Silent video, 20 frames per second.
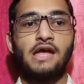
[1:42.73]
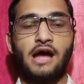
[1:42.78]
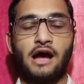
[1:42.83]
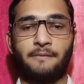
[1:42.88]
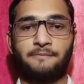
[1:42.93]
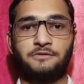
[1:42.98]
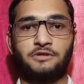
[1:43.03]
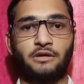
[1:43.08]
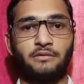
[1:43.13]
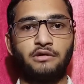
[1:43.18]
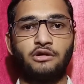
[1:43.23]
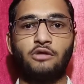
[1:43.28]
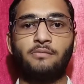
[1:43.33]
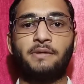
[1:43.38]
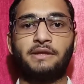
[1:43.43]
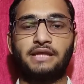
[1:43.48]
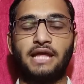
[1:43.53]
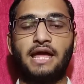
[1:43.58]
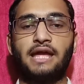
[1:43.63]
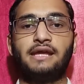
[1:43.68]
आप सभी को
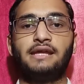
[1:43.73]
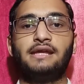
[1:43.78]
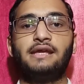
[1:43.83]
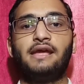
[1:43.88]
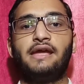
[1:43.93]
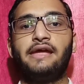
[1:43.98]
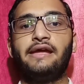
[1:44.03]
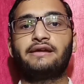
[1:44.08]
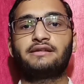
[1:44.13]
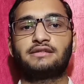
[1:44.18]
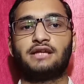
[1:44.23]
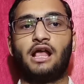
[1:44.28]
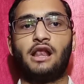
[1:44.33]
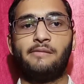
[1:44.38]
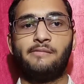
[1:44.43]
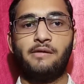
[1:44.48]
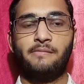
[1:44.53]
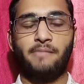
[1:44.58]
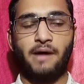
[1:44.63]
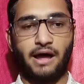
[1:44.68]
पता है कि एक
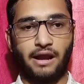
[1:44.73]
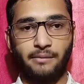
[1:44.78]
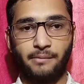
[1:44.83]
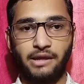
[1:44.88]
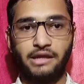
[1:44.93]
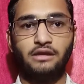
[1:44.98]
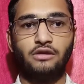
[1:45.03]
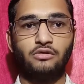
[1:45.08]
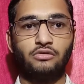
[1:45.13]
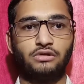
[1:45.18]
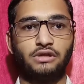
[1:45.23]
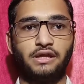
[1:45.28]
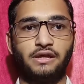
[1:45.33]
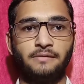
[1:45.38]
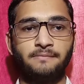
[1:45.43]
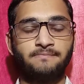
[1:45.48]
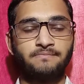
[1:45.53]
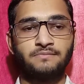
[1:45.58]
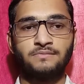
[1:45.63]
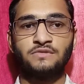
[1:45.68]
साल में 12 महीने होते
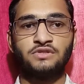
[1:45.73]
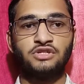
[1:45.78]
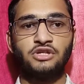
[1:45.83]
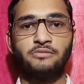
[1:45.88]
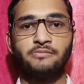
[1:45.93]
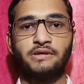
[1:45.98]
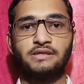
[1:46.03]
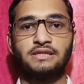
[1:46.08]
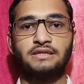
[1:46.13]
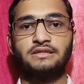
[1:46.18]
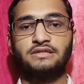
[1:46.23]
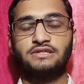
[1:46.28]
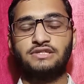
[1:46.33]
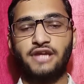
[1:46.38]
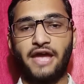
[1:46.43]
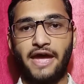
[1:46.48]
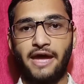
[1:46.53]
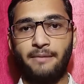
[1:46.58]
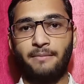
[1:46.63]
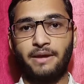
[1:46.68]
हैं जिनमें से
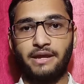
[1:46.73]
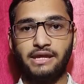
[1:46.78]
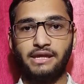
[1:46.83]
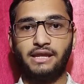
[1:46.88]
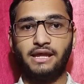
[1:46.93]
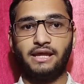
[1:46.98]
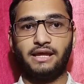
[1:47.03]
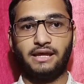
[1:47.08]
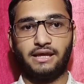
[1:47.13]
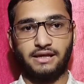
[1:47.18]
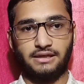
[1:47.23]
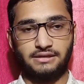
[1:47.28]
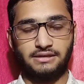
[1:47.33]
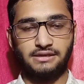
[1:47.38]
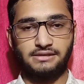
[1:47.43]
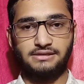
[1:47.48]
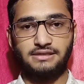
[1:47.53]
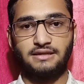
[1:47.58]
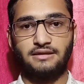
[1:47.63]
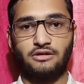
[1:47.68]
6 महीने
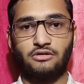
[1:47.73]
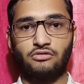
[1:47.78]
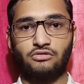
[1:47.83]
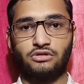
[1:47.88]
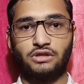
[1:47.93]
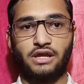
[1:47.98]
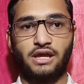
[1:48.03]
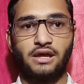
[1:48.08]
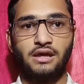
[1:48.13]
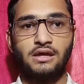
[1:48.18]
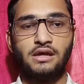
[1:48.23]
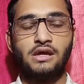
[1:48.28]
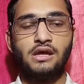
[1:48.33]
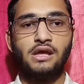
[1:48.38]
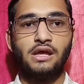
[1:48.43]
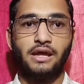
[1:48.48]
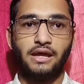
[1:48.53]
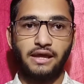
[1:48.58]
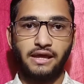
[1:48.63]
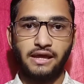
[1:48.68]
31 दिन के होते हैं
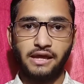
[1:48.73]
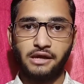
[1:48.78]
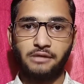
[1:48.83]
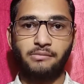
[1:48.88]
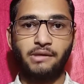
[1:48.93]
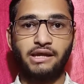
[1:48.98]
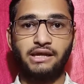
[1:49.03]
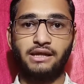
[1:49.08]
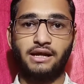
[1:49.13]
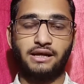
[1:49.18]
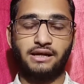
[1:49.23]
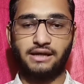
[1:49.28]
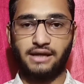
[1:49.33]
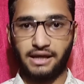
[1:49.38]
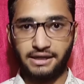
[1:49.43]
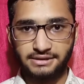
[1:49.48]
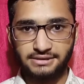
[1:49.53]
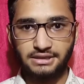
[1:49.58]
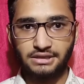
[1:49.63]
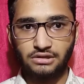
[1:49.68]
एक महीना
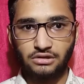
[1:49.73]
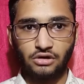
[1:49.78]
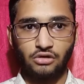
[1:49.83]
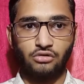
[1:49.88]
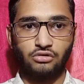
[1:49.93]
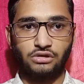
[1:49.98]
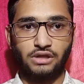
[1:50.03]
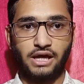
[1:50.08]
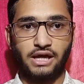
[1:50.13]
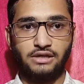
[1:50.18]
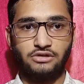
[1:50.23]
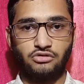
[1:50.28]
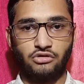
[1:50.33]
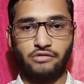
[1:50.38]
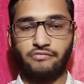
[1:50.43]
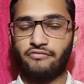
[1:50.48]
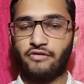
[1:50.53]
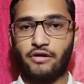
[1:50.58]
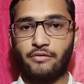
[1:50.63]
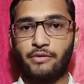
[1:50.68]
अट्ठाईस दिन का होता है जो
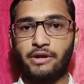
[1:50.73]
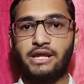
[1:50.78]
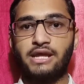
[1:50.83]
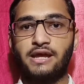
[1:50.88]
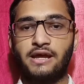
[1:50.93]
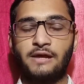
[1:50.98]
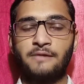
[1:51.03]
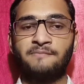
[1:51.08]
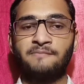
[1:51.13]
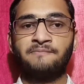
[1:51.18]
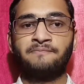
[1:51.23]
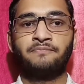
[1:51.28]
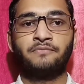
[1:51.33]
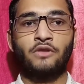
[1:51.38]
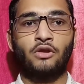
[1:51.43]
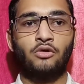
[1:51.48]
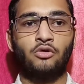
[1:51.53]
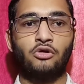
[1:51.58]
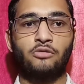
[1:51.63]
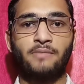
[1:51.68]
कि फरवरी है
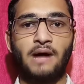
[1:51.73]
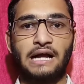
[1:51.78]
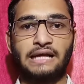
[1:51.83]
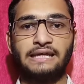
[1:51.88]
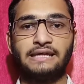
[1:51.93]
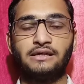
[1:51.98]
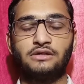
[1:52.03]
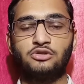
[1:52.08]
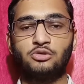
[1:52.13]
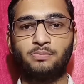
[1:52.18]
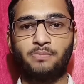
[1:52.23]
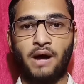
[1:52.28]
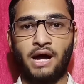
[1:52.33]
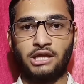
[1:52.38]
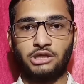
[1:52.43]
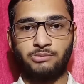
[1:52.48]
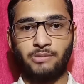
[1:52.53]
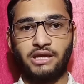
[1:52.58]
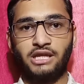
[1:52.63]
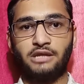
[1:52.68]
और बाकी के जो
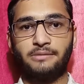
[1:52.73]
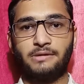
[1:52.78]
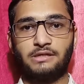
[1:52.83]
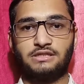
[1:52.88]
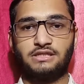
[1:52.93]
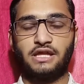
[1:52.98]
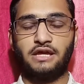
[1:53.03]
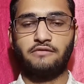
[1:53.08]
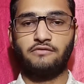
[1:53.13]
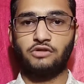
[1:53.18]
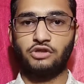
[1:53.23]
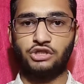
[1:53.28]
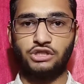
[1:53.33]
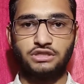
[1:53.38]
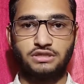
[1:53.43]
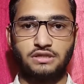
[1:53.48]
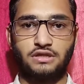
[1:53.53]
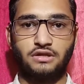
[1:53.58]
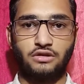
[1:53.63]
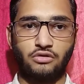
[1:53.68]
पाँच महीने बचते हैं वो
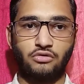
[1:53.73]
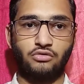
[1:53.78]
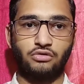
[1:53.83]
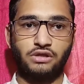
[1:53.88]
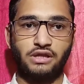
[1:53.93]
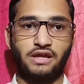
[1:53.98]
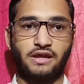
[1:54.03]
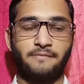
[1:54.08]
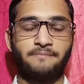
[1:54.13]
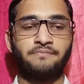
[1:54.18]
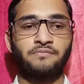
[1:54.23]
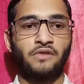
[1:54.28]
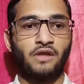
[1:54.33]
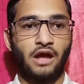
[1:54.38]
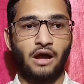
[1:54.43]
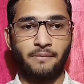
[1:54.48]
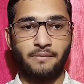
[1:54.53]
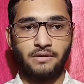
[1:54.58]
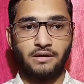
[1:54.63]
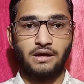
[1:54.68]
तीस दिन के होते हैं
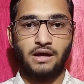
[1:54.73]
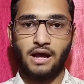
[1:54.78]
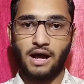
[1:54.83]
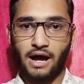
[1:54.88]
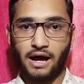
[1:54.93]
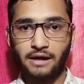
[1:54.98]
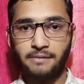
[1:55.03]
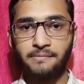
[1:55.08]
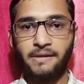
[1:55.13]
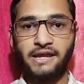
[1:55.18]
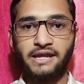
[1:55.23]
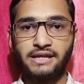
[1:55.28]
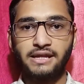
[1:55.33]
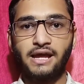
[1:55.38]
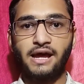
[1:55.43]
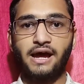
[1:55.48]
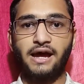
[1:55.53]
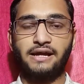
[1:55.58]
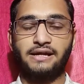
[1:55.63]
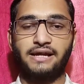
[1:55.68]
अब हर
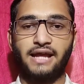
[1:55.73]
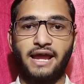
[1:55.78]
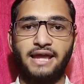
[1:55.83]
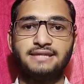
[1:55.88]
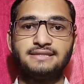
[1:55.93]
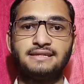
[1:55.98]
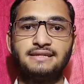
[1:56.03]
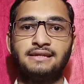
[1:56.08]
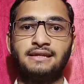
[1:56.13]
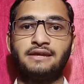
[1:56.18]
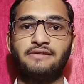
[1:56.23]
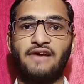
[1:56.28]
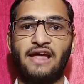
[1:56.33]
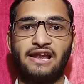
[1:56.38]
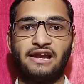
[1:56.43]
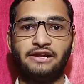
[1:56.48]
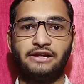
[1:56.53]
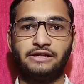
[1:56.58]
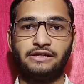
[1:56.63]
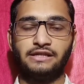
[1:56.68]
महीने अट्ठाईस दिन की
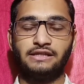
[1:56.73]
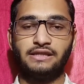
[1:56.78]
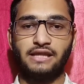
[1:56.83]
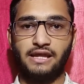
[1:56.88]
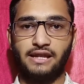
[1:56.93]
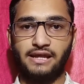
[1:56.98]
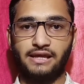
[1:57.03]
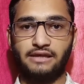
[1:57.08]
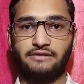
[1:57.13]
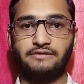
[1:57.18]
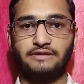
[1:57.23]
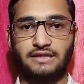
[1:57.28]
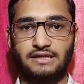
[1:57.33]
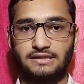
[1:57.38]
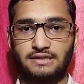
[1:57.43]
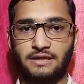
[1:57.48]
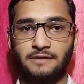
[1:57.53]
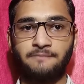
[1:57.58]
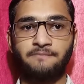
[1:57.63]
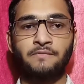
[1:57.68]
वैलिडिटी देने की वजह
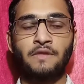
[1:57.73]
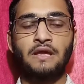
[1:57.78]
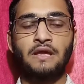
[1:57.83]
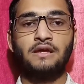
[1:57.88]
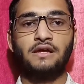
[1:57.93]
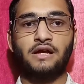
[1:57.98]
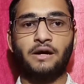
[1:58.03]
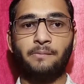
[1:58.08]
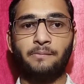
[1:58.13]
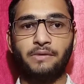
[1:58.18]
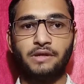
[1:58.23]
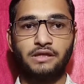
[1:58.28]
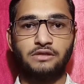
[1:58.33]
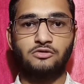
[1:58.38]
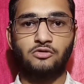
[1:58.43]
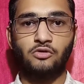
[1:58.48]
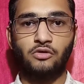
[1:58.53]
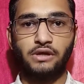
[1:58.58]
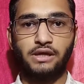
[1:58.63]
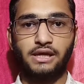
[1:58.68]
से
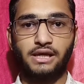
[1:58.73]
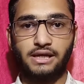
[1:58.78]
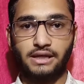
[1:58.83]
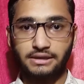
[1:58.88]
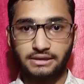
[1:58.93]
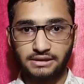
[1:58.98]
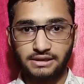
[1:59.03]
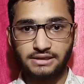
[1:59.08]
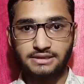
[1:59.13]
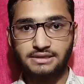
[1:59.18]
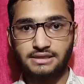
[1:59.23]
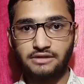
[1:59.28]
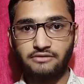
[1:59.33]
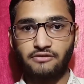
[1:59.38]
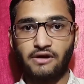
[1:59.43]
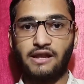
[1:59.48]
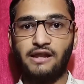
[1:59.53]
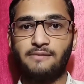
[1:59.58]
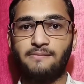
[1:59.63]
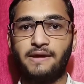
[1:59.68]
कंपनीज को इकतीस दिन
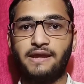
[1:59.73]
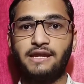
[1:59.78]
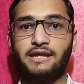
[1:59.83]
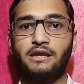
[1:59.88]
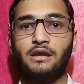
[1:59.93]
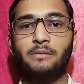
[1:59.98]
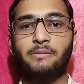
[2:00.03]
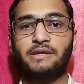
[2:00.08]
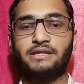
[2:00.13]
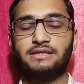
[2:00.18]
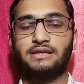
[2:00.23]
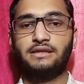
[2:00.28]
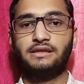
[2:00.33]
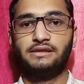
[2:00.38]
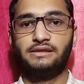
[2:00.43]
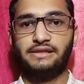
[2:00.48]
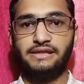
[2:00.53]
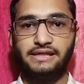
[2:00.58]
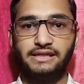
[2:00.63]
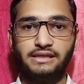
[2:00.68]
वाले महीने में से
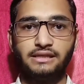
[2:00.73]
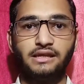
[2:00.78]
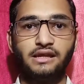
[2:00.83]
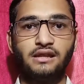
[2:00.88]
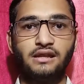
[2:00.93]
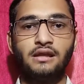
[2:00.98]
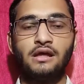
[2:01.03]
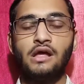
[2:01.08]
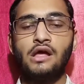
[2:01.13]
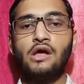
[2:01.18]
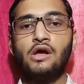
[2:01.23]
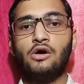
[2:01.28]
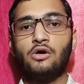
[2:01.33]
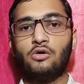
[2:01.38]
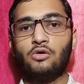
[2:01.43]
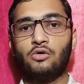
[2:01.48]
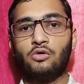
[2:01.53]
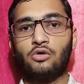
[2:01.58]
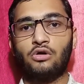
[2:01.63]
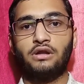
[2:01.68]
तीन दिन
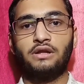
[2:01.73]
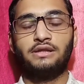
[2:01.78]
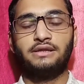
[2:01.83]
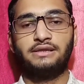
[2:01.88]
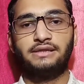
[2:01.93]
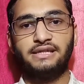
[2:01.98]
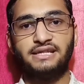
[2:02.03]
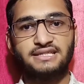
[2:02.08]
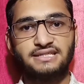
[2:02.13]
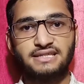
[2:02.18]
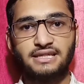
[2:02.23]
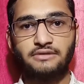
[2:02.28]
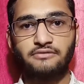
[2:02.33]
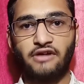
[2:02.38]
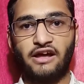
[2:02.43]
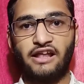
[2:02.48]
और तीस दिन